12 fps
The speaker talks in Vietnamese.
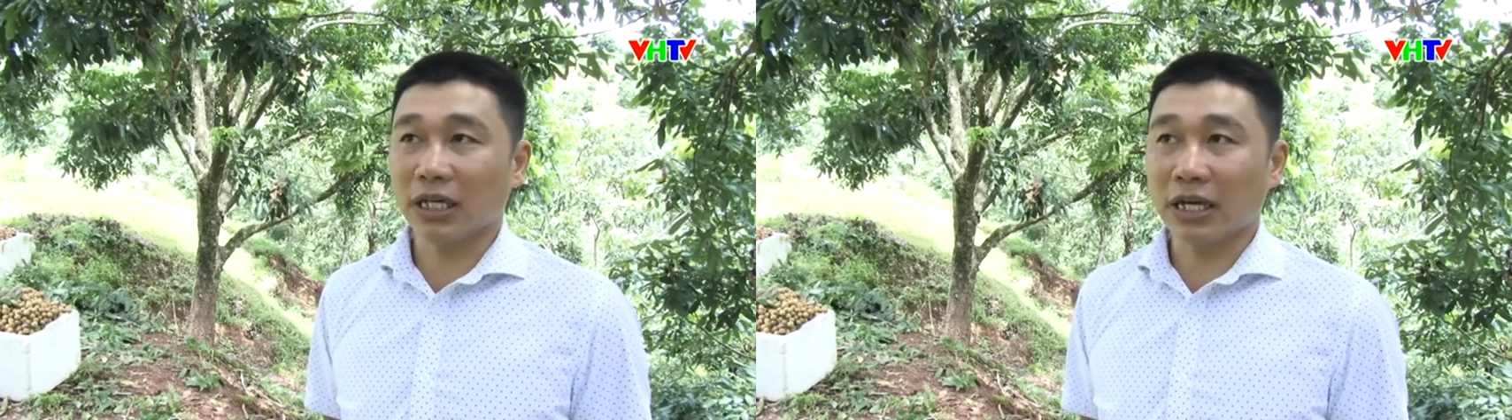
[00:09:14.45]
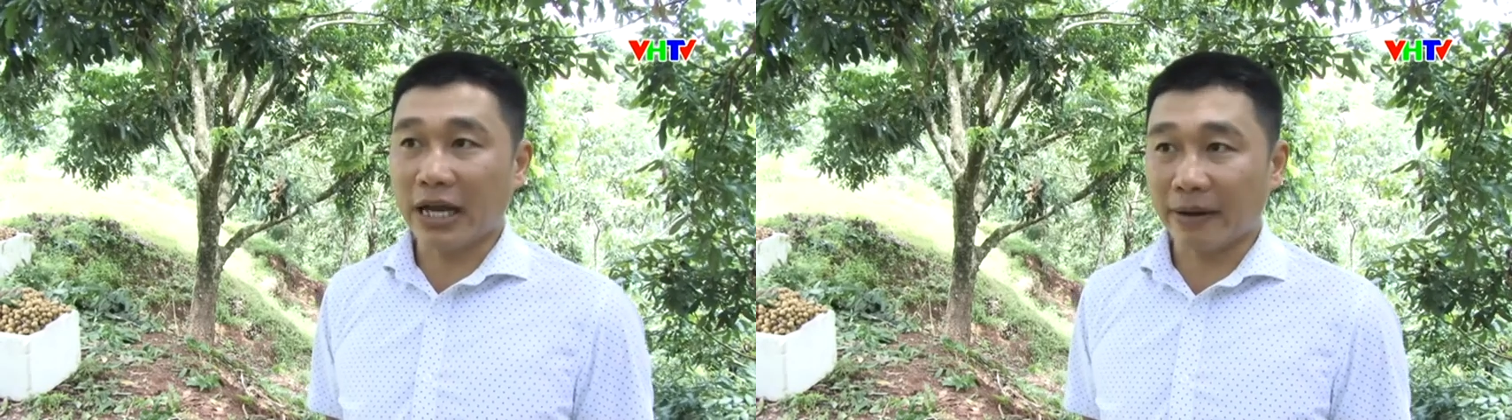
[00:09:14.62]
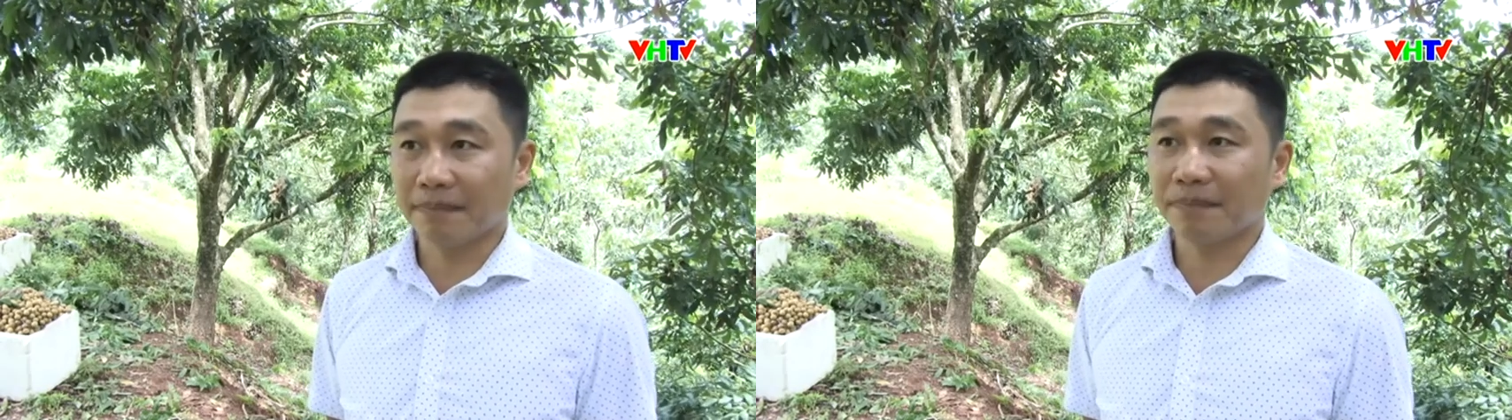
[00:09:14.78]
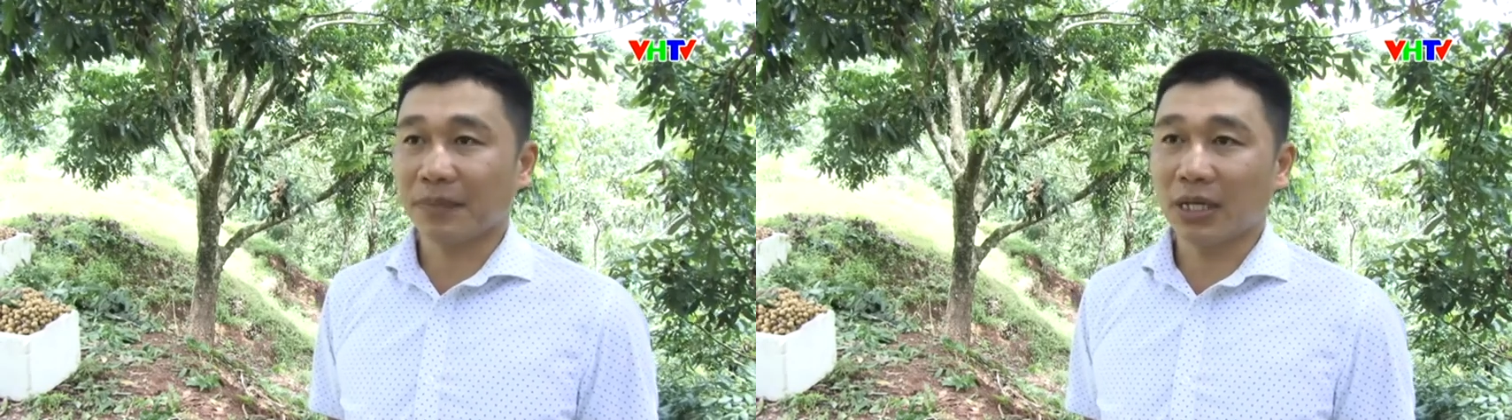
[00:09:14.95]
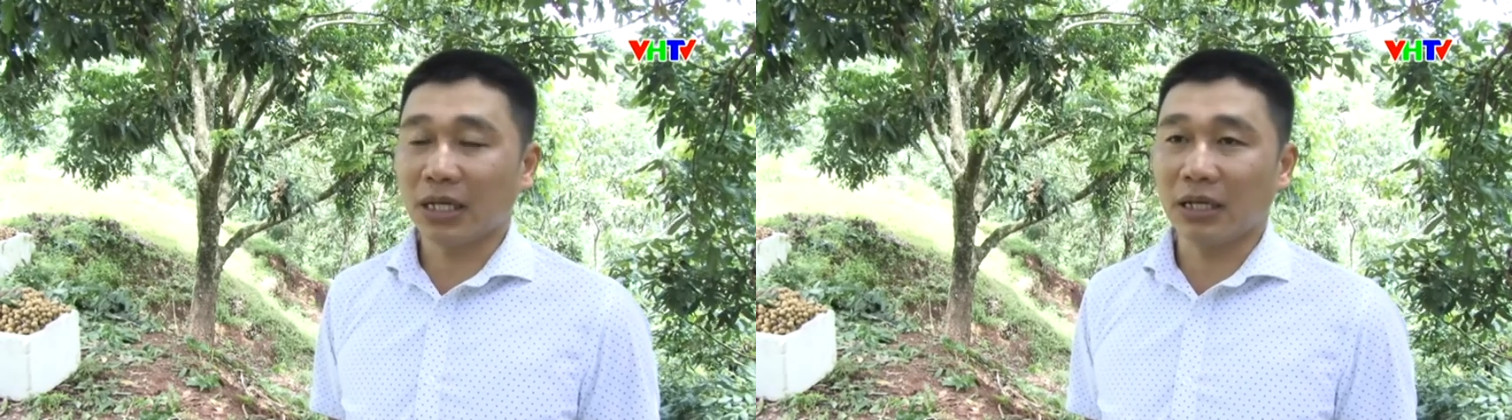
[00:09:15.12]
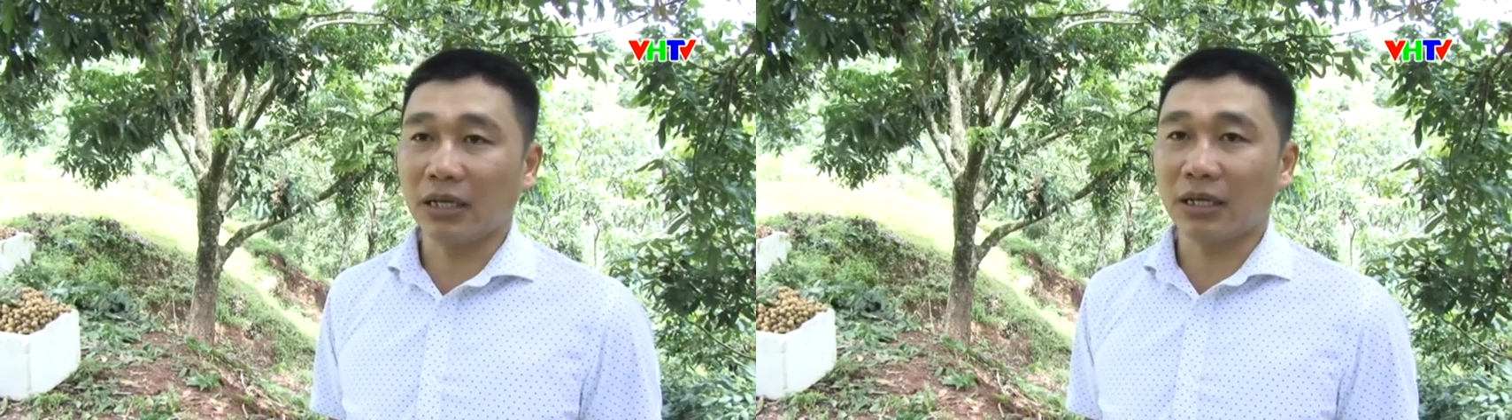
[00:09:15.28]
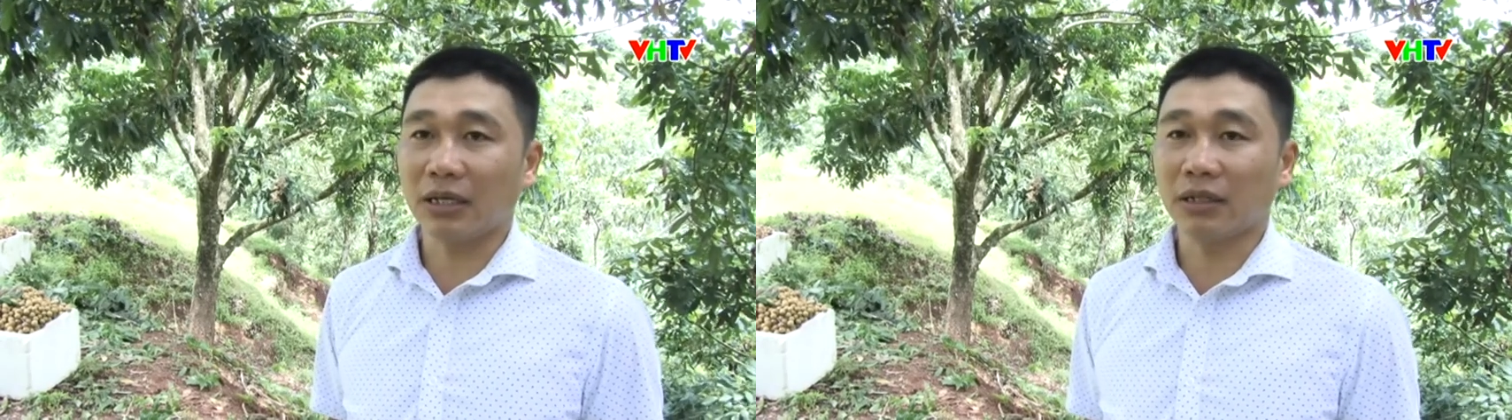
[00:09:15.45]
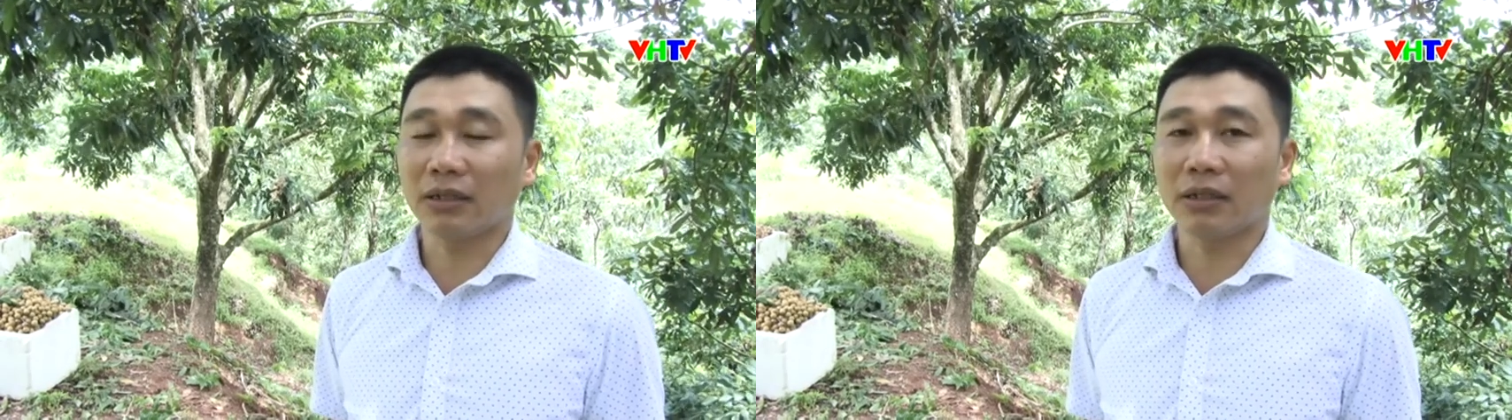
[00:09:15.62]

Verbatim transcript: nhãn đẹp thì